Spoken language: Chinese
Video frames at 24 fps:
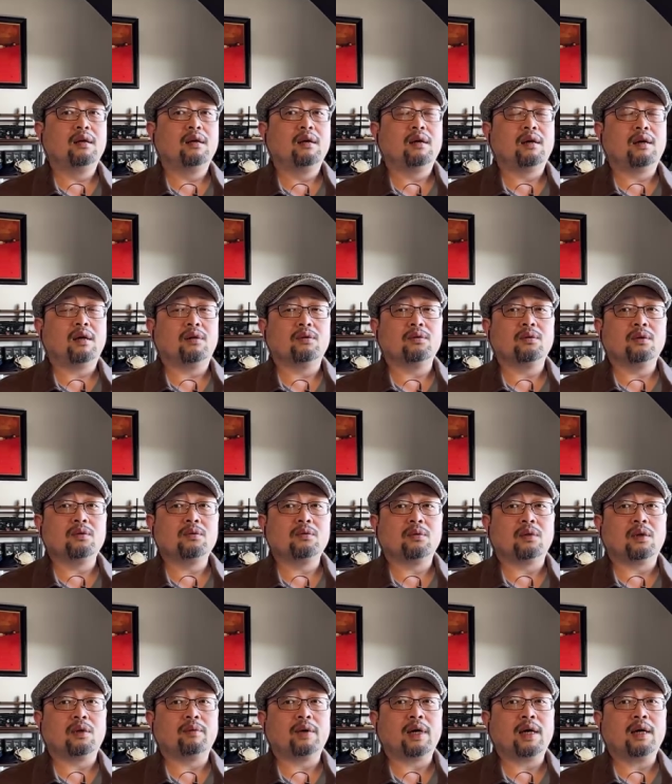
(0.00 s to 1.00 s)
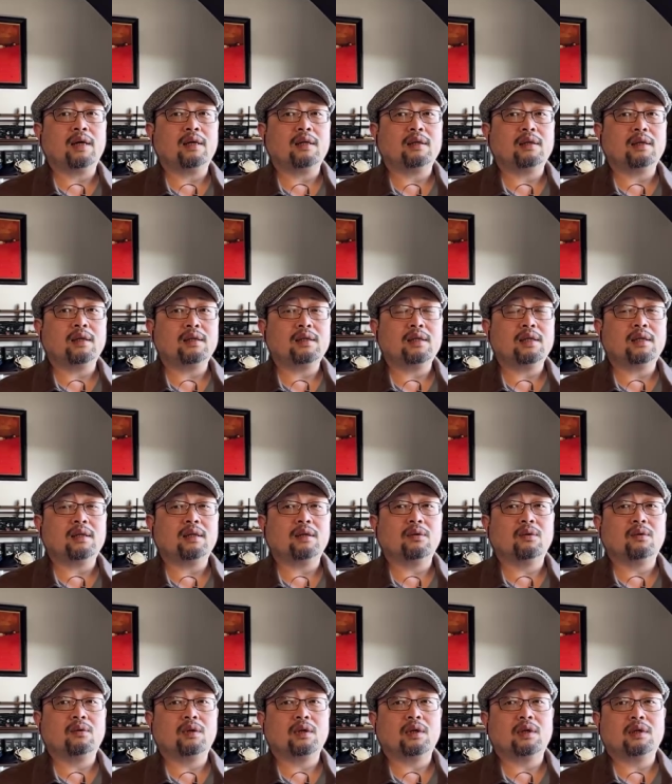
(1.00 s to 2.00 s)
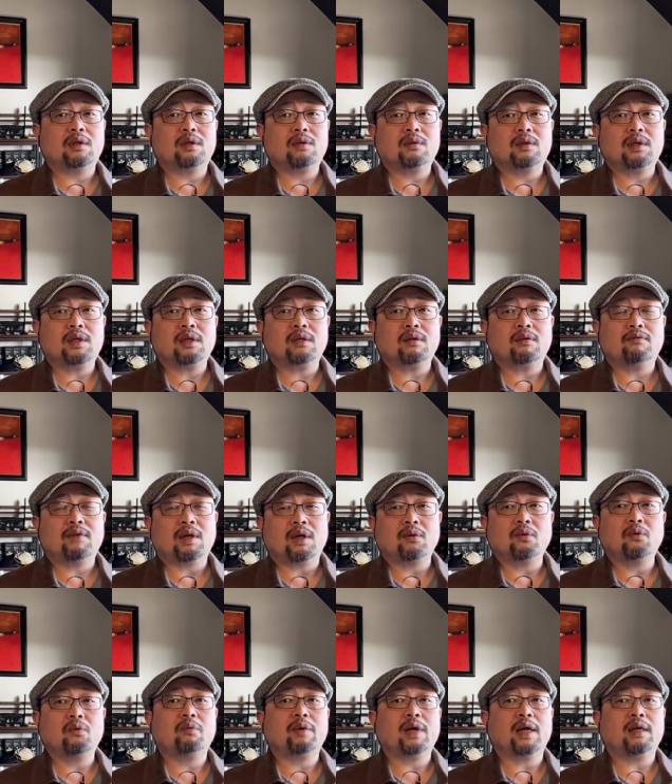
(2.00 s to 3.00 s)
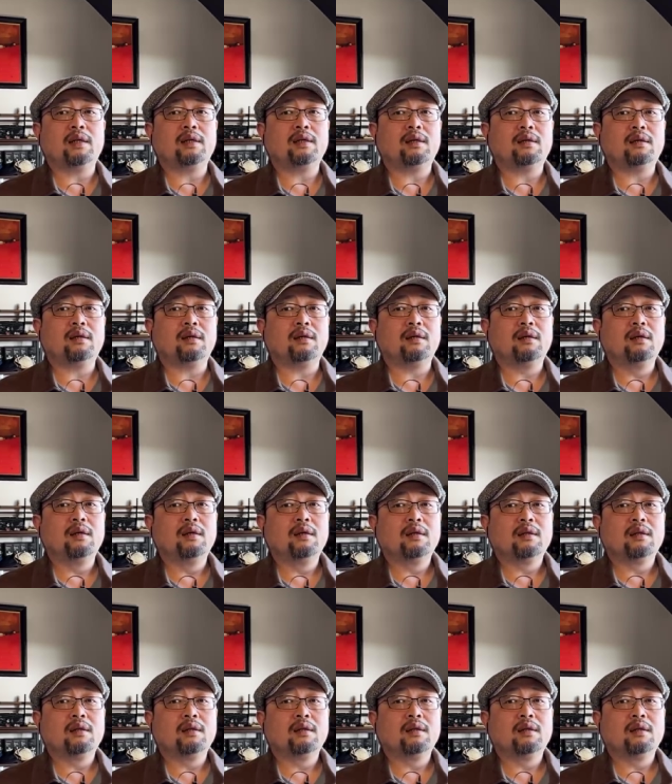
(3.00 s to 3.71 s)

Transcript: 好多左派的这些人，或者是说这个顽固派这些人，